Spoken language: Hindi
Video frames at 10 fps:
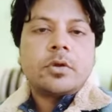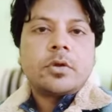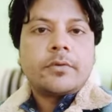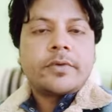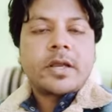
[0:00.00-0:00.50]

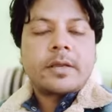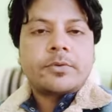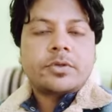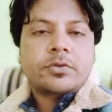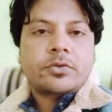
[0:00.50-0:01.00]
फिर आगे
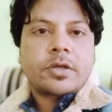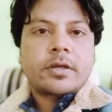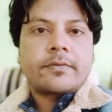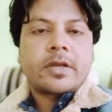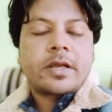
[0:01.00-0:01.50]
प्रोसेस हो जाएगा
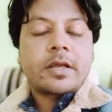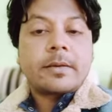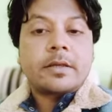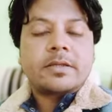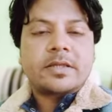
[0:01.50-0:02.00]
फिर आगे
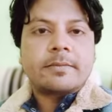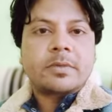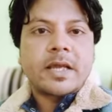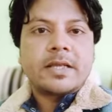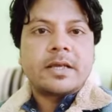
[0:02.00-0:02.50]
का सिस्टम
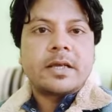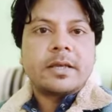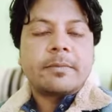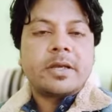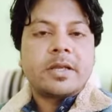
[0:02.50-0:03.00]
बताया जाएगा कि
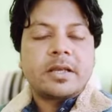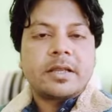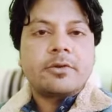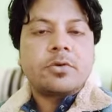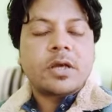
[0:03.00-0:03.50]
मेडिकल
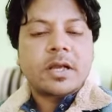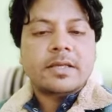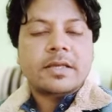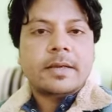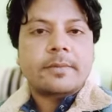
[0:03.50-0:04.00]
कैसे होगा
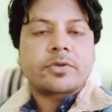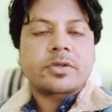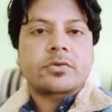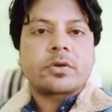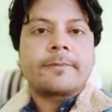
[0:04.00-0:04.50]
कैसे क्या प्रोसेस
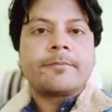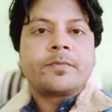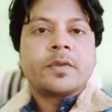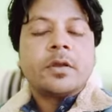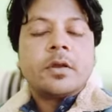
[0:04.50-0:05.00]
होगा
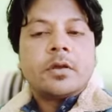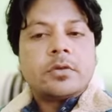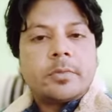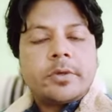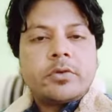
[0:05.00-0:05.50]

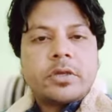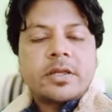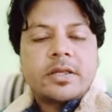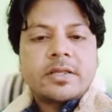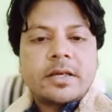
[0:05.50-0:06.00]
तो वीडियो करते
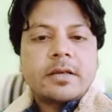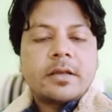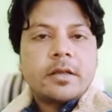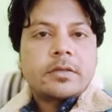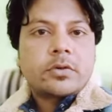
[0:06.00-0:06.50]
हैं स्टार्ट
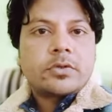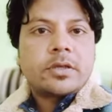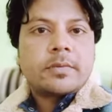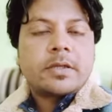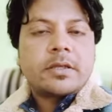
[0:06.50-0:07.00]
सऊदी
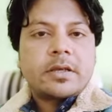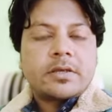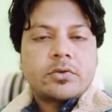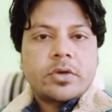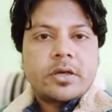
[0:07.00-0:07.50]
अरब के अंदर
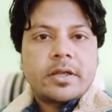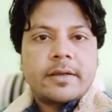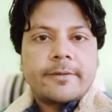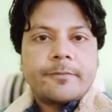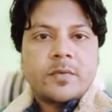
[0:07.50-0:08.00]
रेस्टोरेंट है
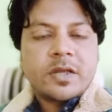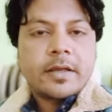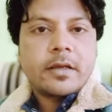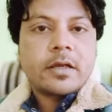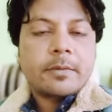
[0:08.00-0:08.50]
ठीक
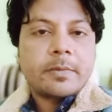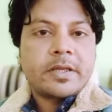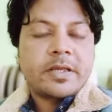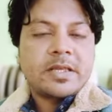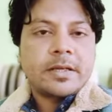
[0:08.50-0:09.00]
है कंपनी
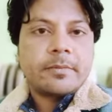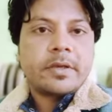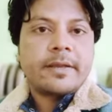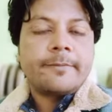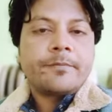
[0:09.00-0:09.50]
अच्छी कंपनी
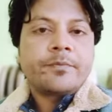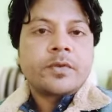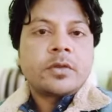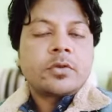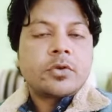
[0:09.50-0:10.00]
है
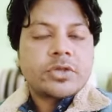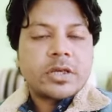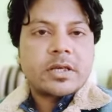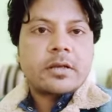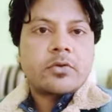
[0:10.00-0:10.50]
तो
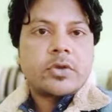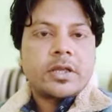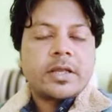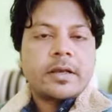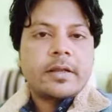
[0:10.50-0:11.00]
सेक्टर का कोई
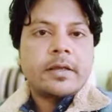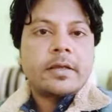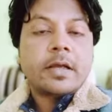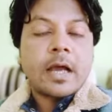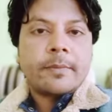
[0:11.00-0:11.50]
क्लियर नहीं है कि
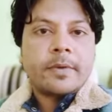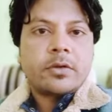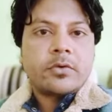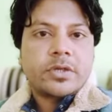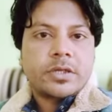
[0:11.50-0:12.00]
कहाँ पे
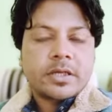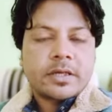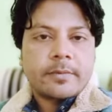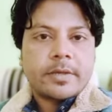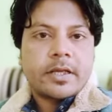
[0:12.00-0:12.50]
कौन से
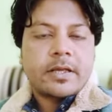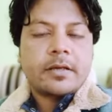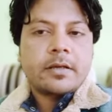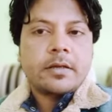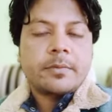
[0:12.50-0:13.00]
सेक्टर में डालेगा
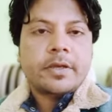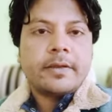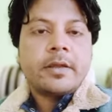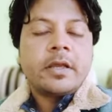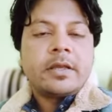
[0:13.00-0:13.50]
कंपनी
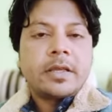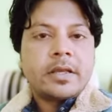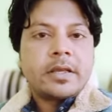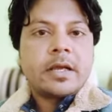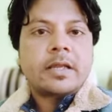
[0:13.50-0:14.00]
यानी
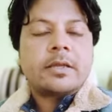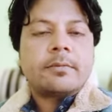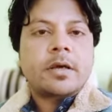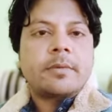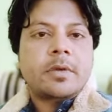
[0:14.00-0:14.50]
रियाद
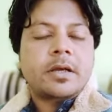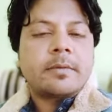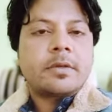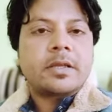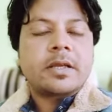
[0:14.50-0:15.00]
दम्मा मक्का
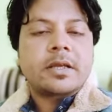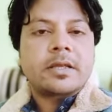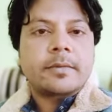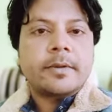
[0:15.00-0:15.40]
मदीना किधर पे